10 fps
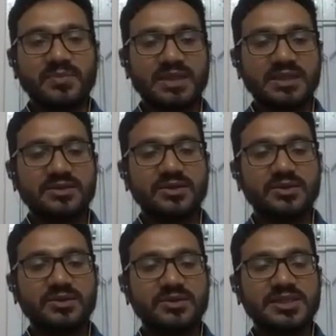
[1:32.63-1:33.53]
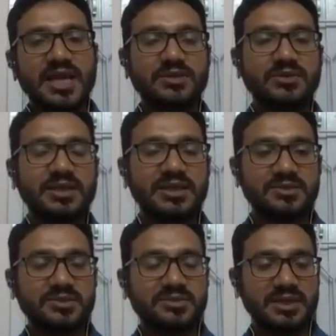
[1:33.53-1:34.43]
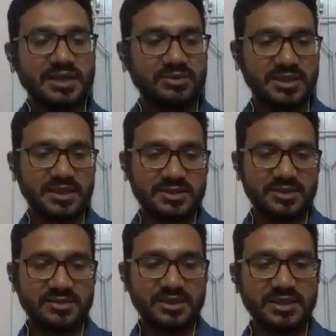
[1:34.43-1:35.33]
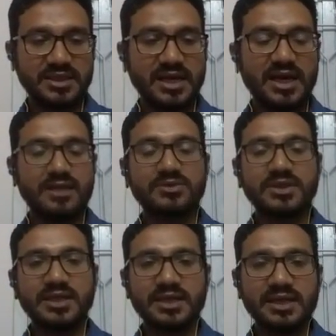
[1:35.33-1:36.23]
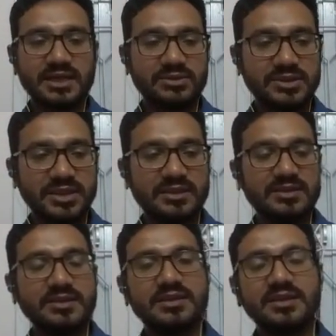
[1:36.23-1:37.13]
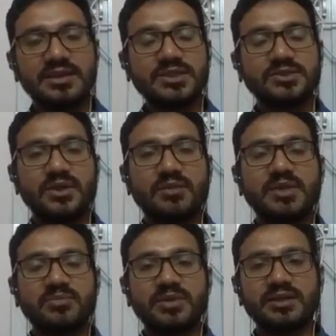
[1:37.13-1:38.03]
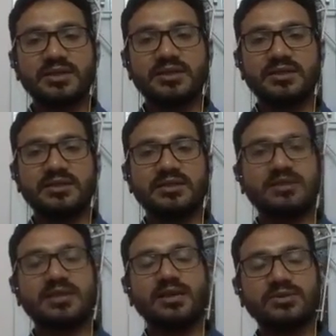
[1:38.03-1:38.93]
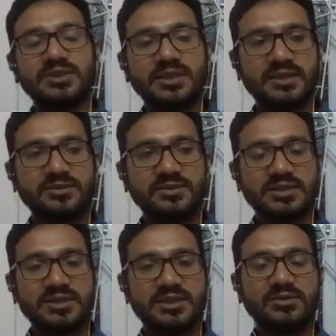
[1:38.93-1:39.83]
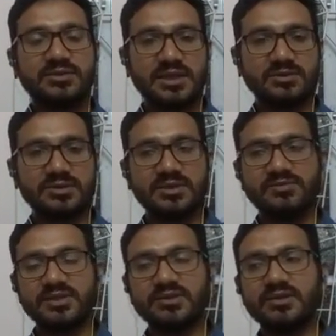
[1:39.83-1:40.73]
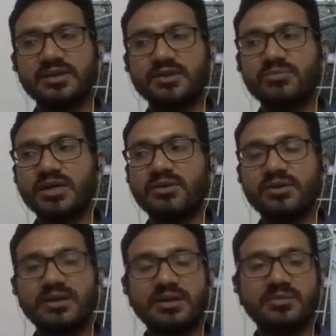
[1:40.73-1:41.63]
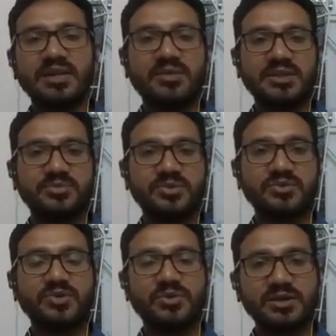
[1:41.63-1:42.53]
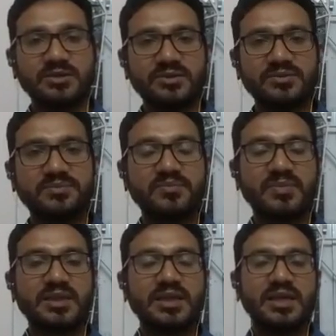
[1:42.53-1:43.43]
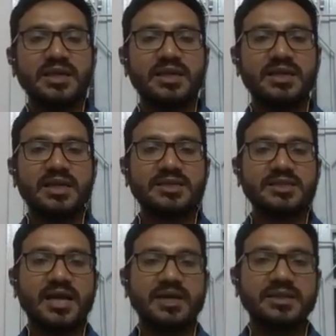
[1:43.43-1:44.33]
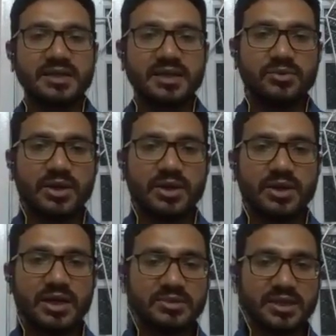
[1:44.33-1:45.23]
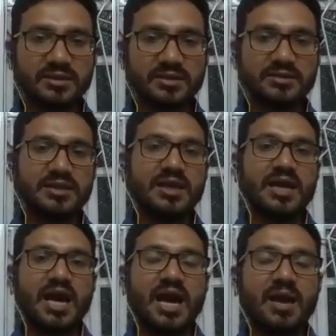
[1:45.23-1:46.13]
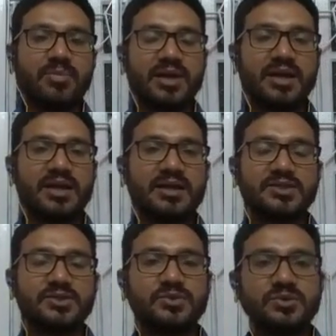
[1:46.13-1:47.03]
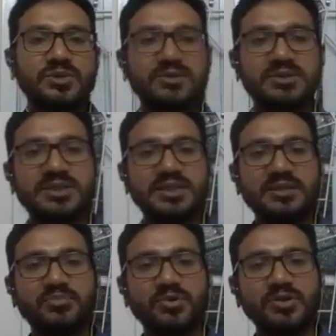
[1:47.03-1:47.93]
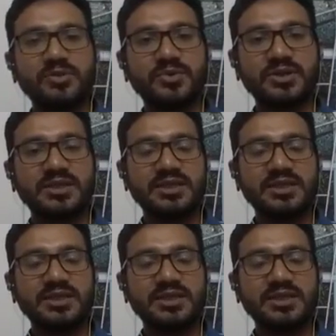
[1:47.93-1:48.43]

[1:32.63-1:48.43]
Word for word: তখন সান্ত্বনা দেওয়ার জন্য সুরা কাউসার নাজির করে ইন্না কাল কাউসার নিশ্চয় আমি আপনাকে কাউসার দান করেছি হাউজে কাউসার রব্বি কামান হার আপনি নামাজ পূরণ কোরবানি করুন ইন্না শাহানি আকা হুয়াল আবতার আপনার শত্রুই হচ্ছে প্রকৃতপক্ষে